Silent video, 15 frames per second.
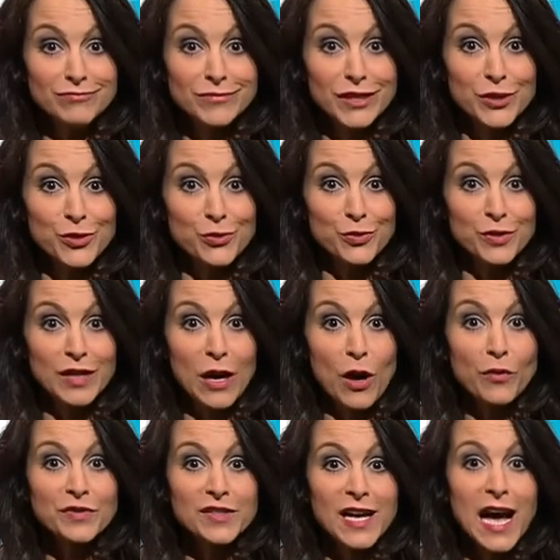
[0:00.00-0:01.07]
der schon
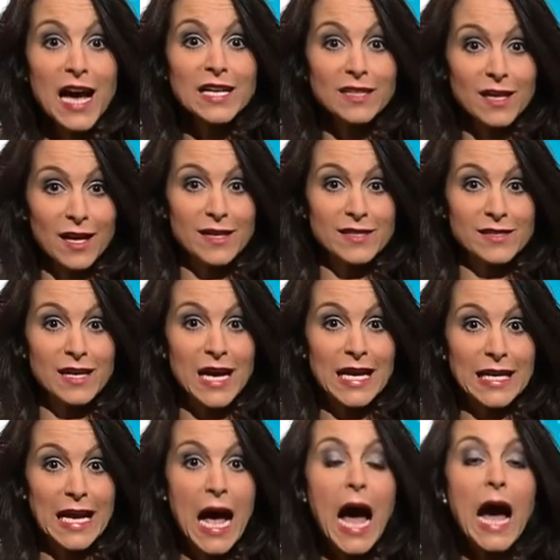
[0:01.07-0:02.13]
auf der Anreise
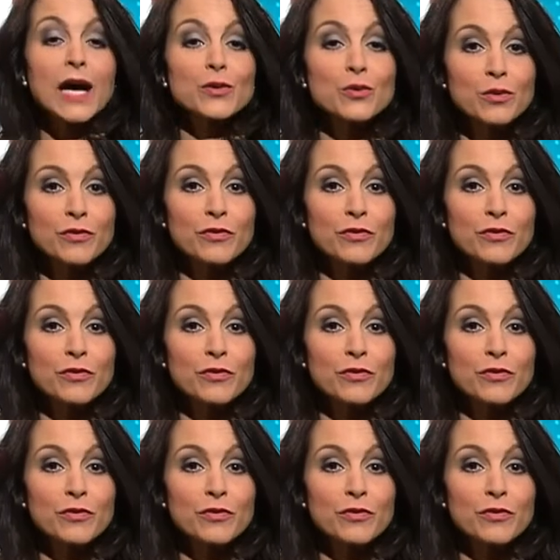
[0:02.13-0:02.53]
eine Ahnung